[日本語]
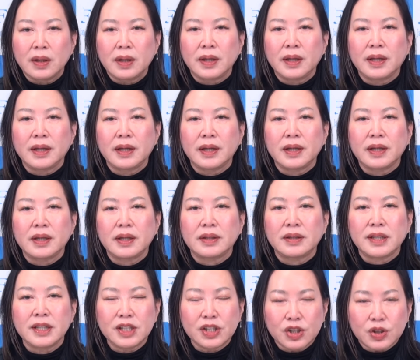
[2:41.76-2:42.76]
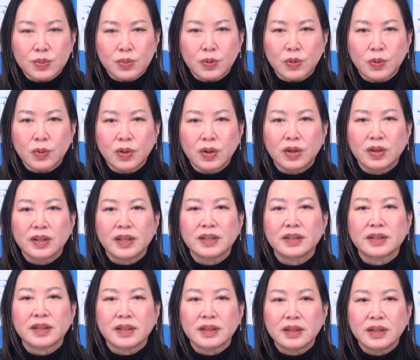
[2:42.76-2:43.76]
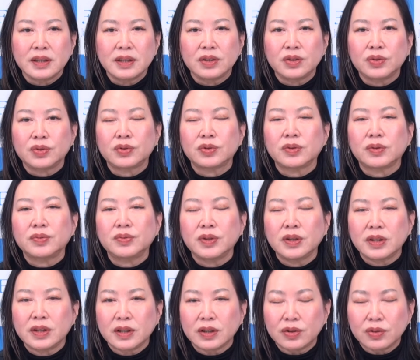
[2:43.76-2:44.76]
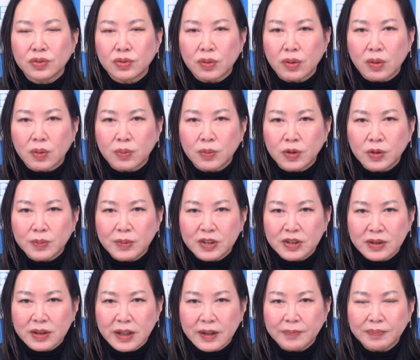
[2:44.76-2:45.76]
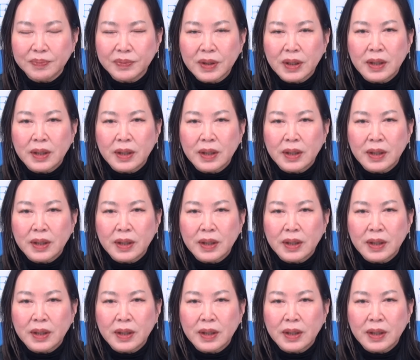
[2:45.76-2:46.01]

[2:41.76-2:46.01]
えー、電池も確かに輸出は増えているとは思いますが、